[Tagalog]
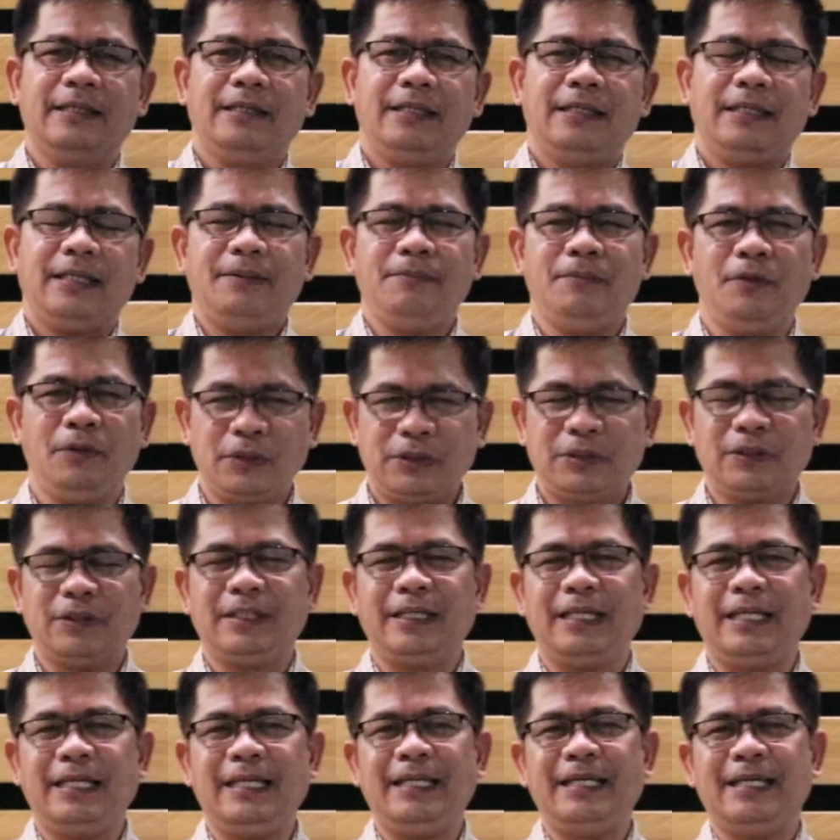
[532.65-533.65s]

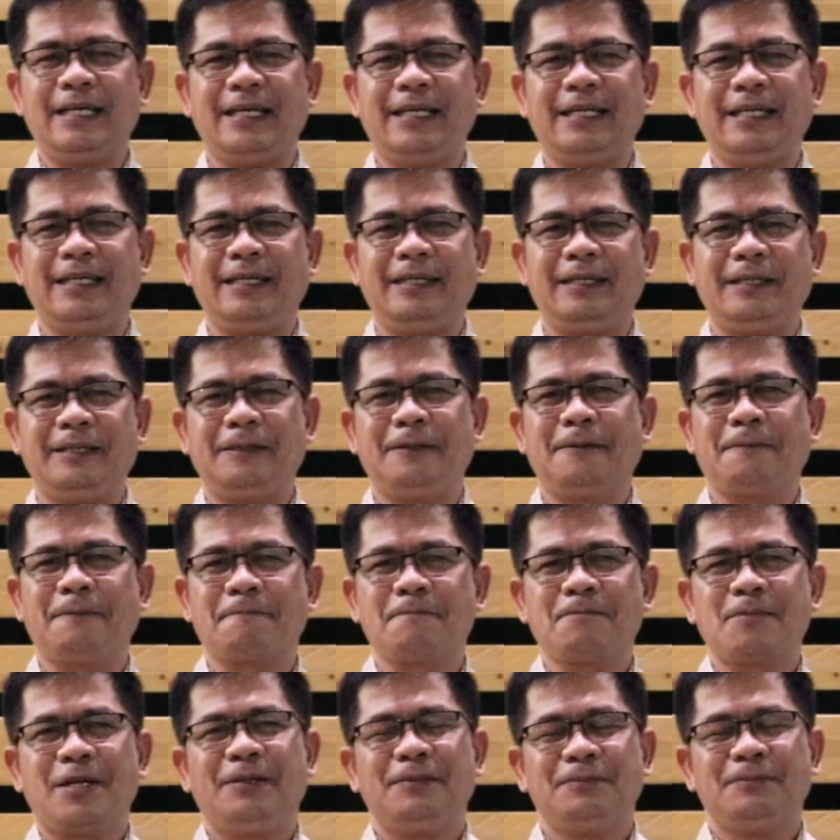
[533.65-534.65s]
emotionally ay
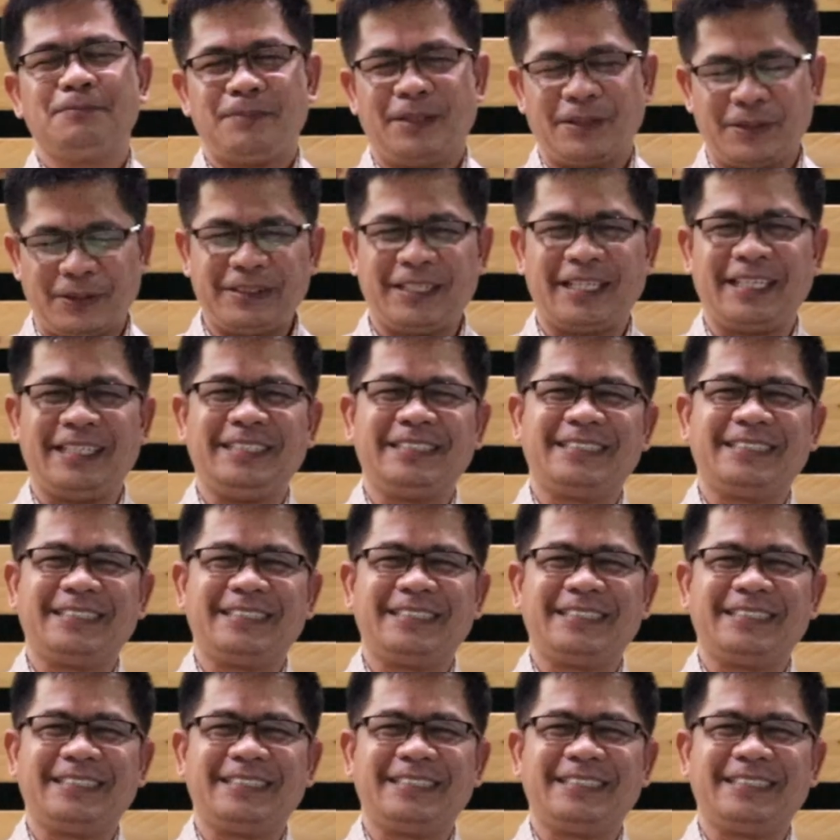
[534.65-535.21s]
pagod rin siya.